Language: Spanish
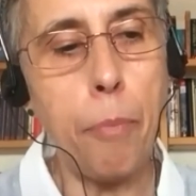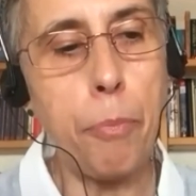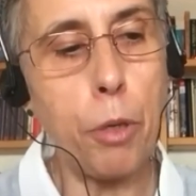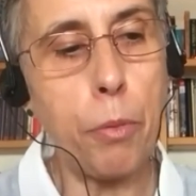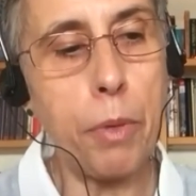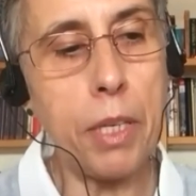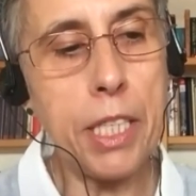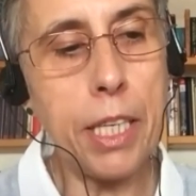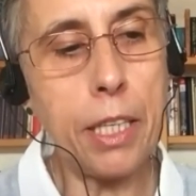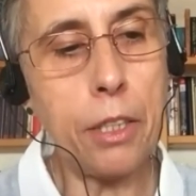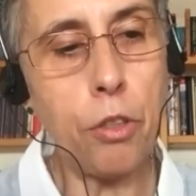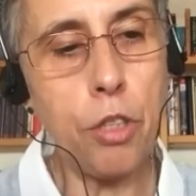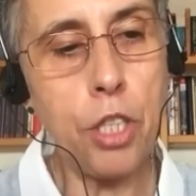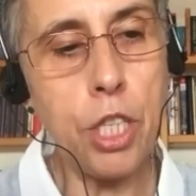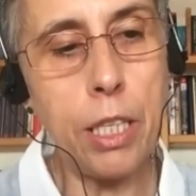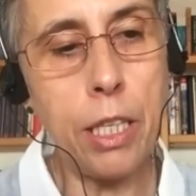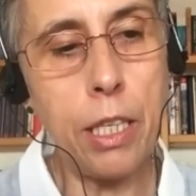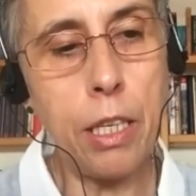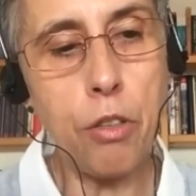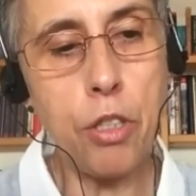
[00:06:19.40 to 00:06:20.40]

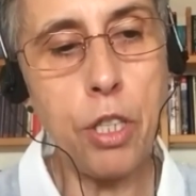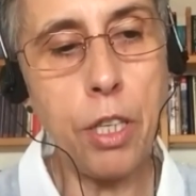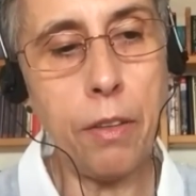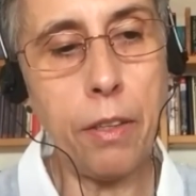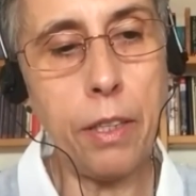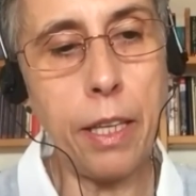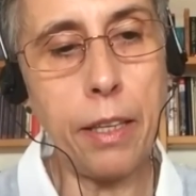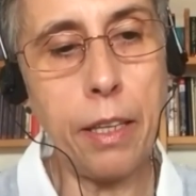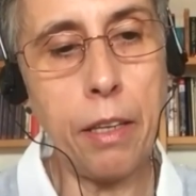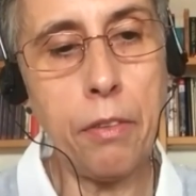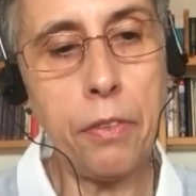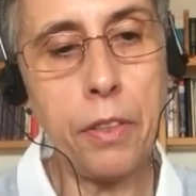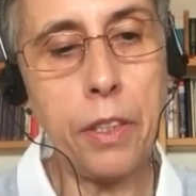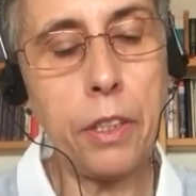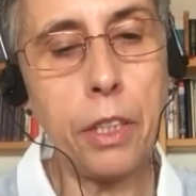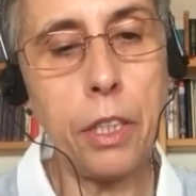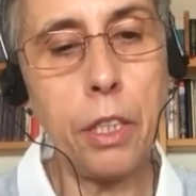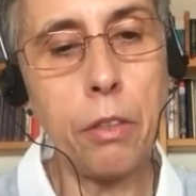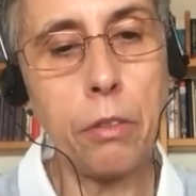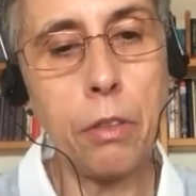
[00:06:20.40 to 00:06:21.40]
aprovechándose de la ausencia de
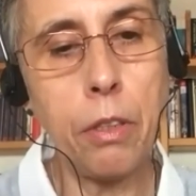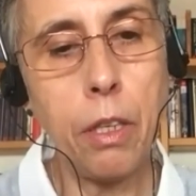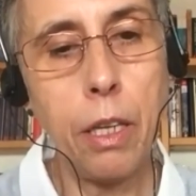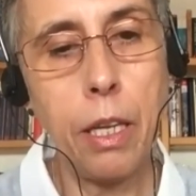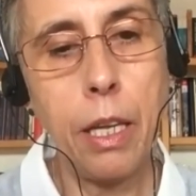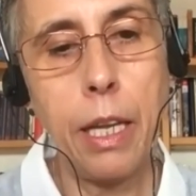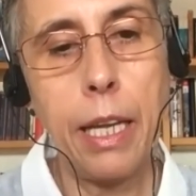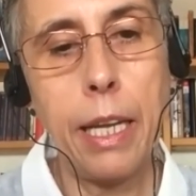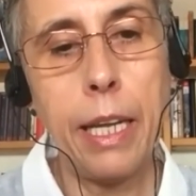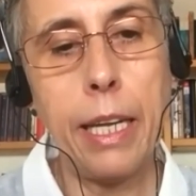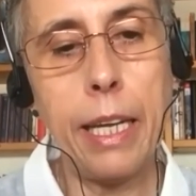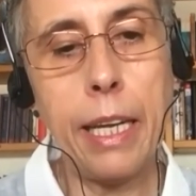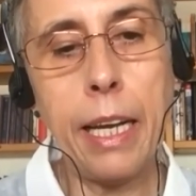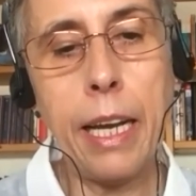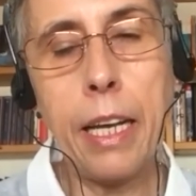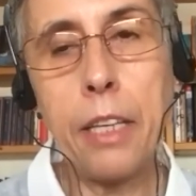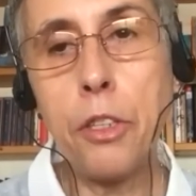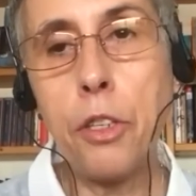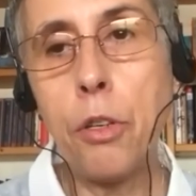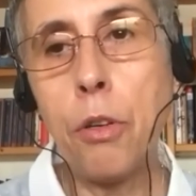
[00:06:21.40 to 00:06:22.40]
anfitrión,
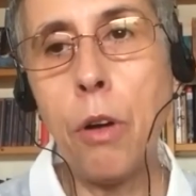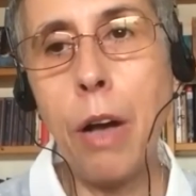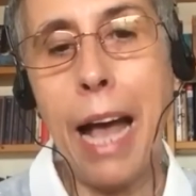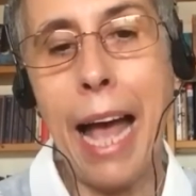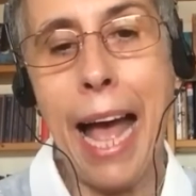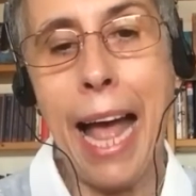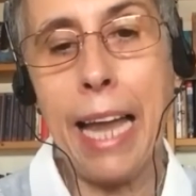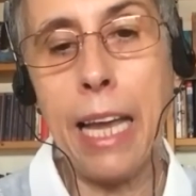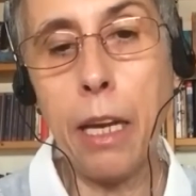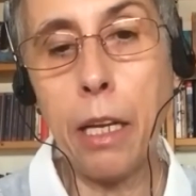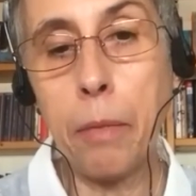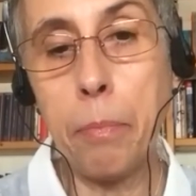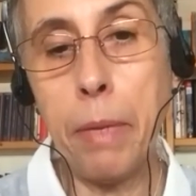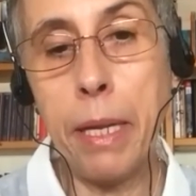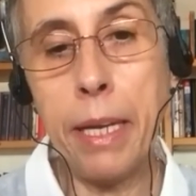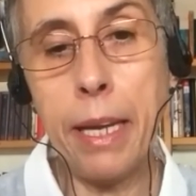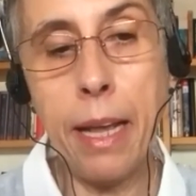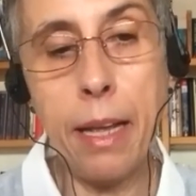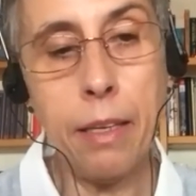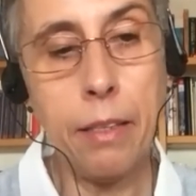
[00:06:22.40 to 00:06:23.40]
engañó a
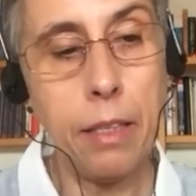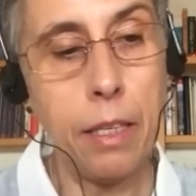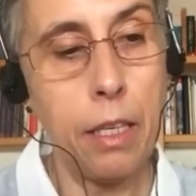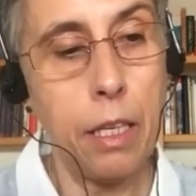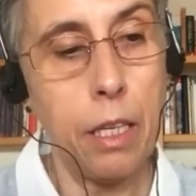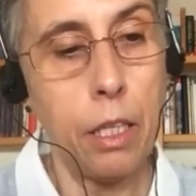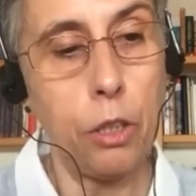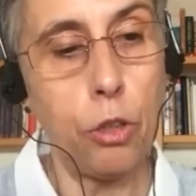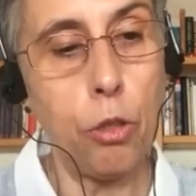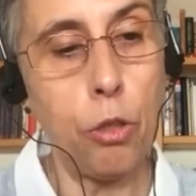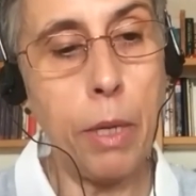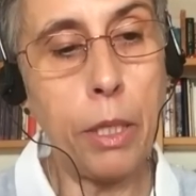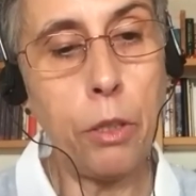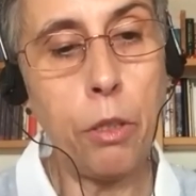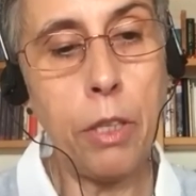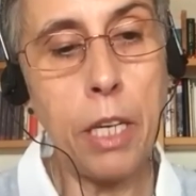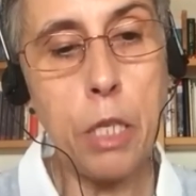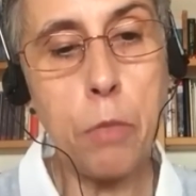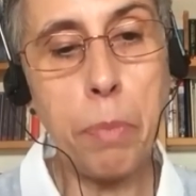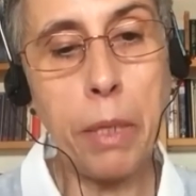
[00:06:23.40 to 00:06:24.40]
Alcmena
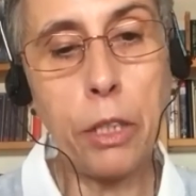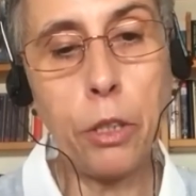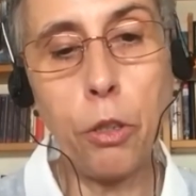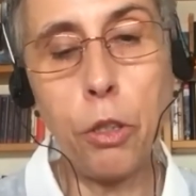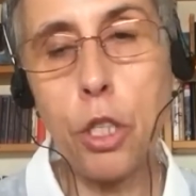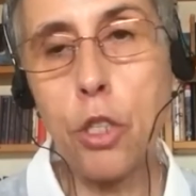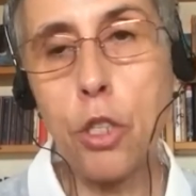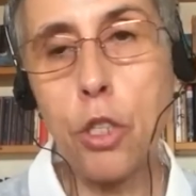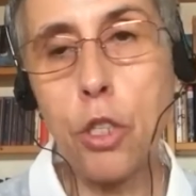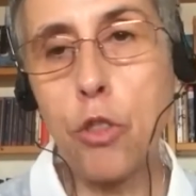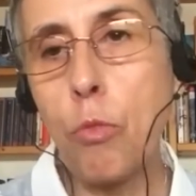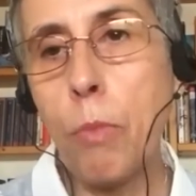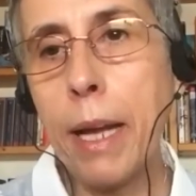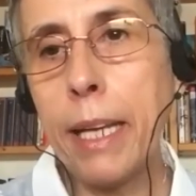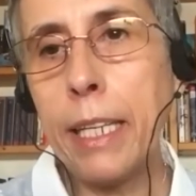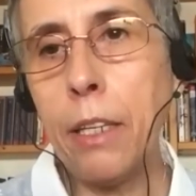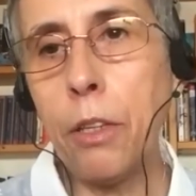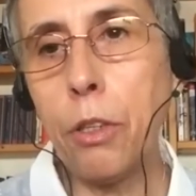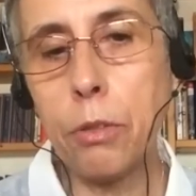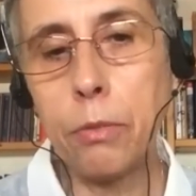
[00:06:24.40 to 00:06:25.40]
tomando el aspecto de su
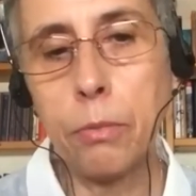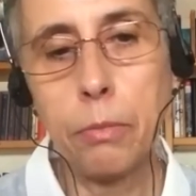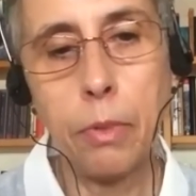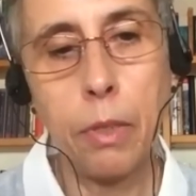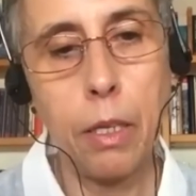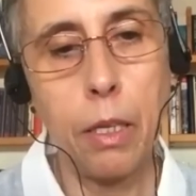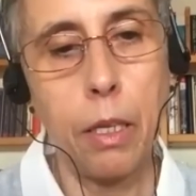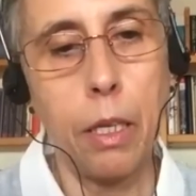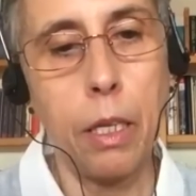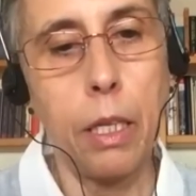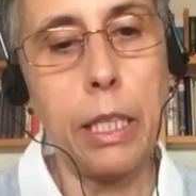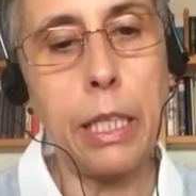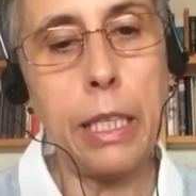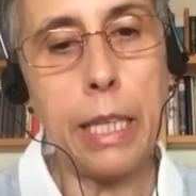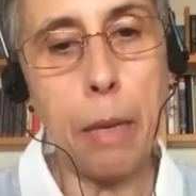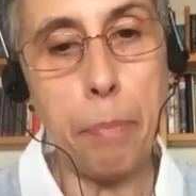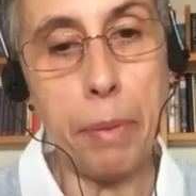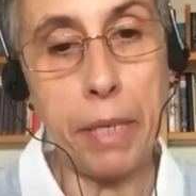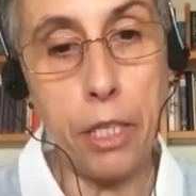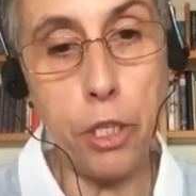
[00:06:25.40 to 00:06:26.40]
marido
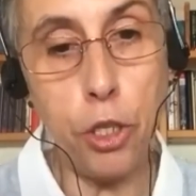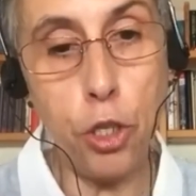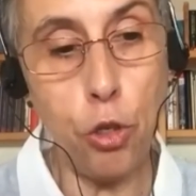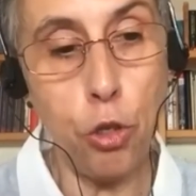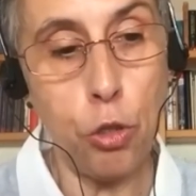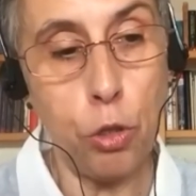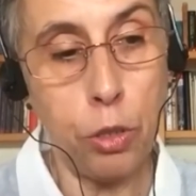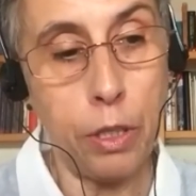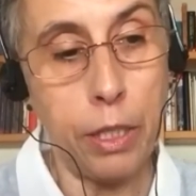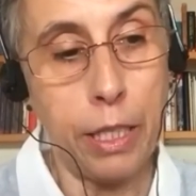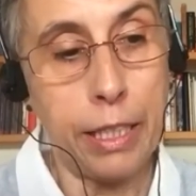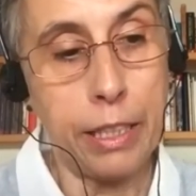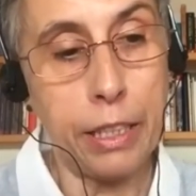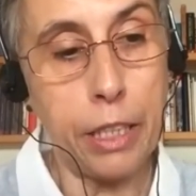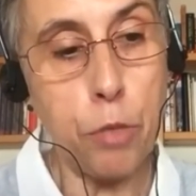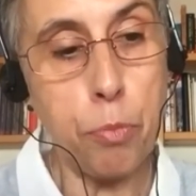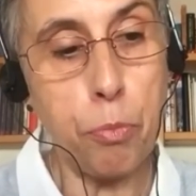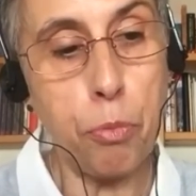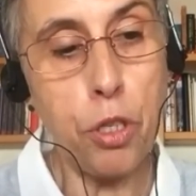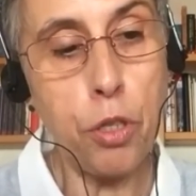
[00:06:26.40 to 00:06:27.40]
y la preñó
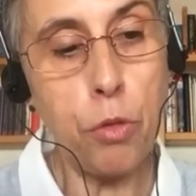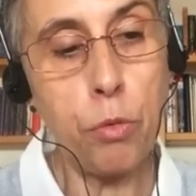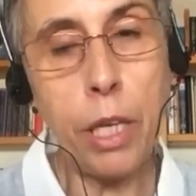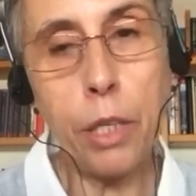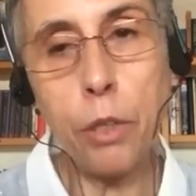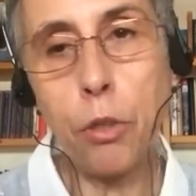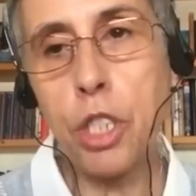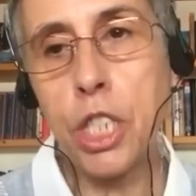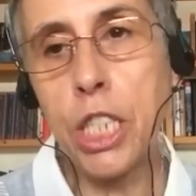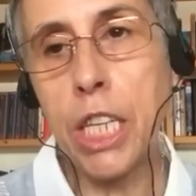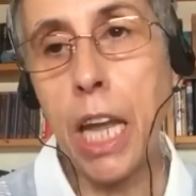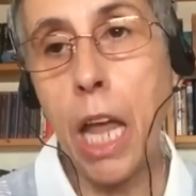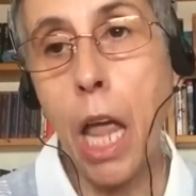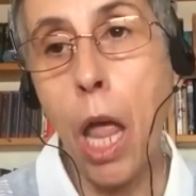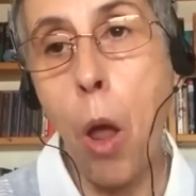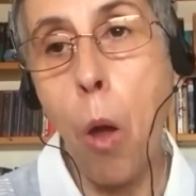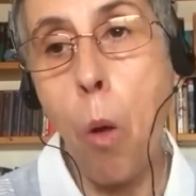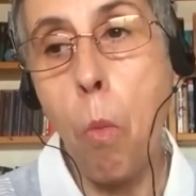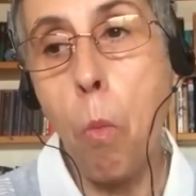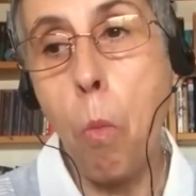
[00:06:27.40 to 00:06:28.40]
después de una
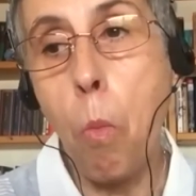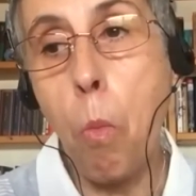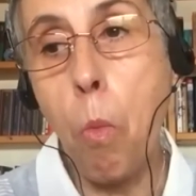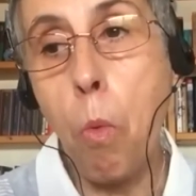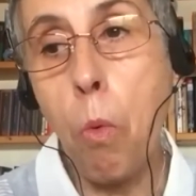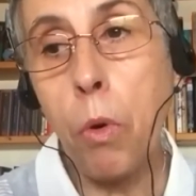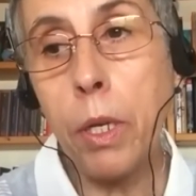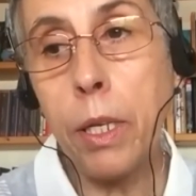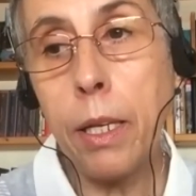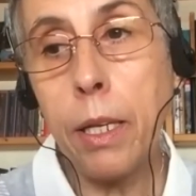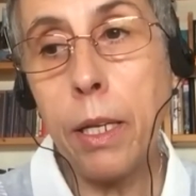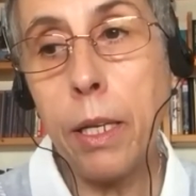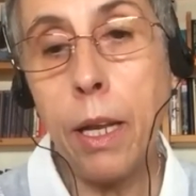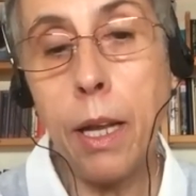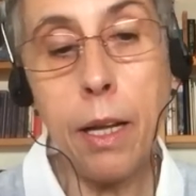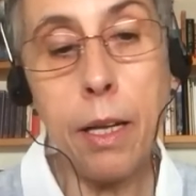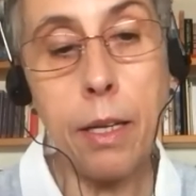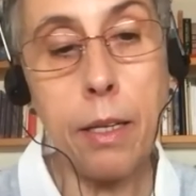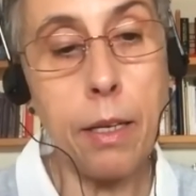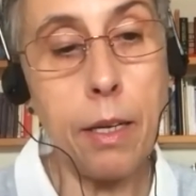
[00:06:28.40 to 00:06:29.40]
noche muy
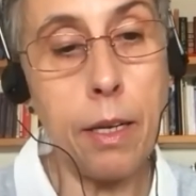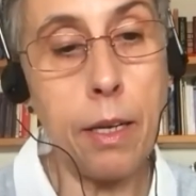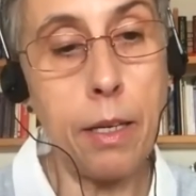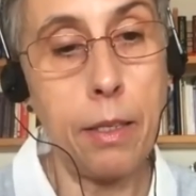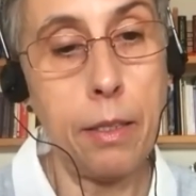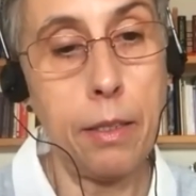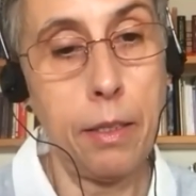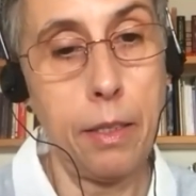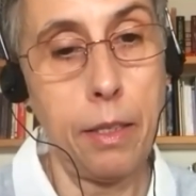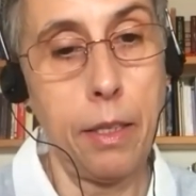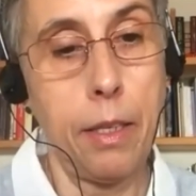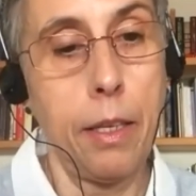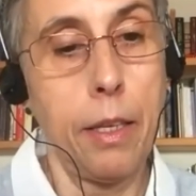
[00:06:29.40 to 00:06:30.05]
larga